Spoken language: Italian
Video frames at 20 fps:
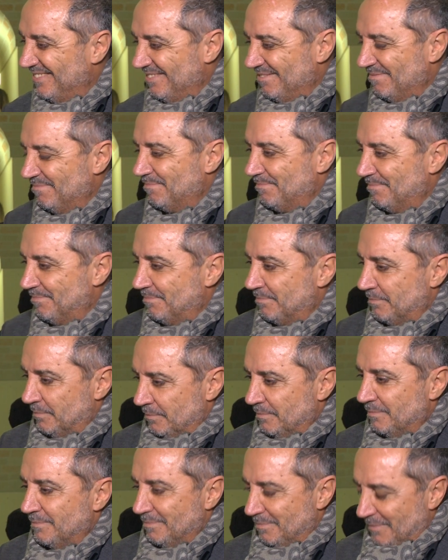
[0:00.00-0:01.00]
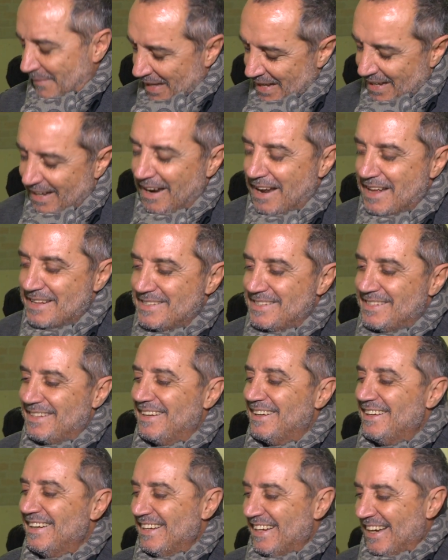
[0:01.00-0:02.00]
Lunga vita, lunga
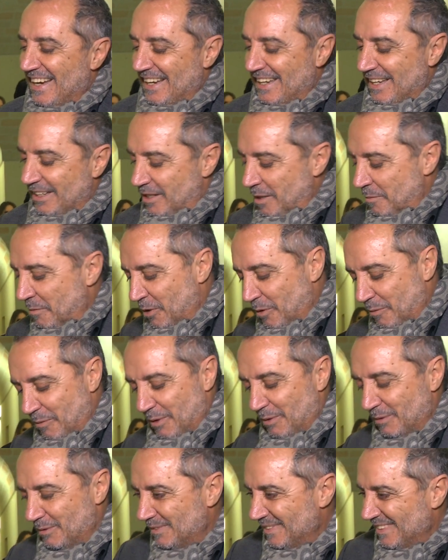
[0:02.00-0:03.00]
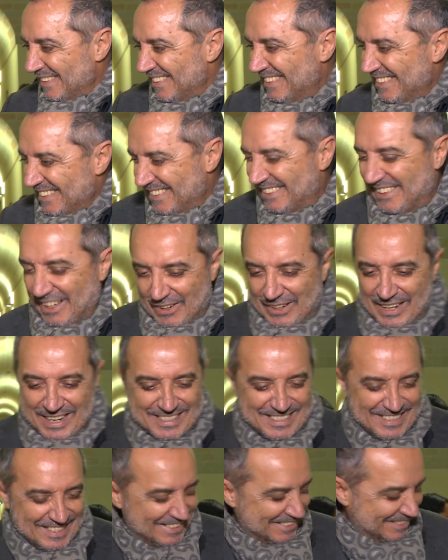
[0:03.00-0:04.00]
vita. Anche a te, amico mio. Grazie, altrettanto.
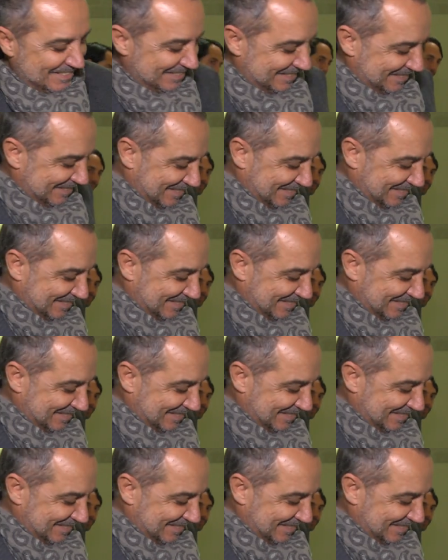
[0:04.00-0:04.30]
Grazie.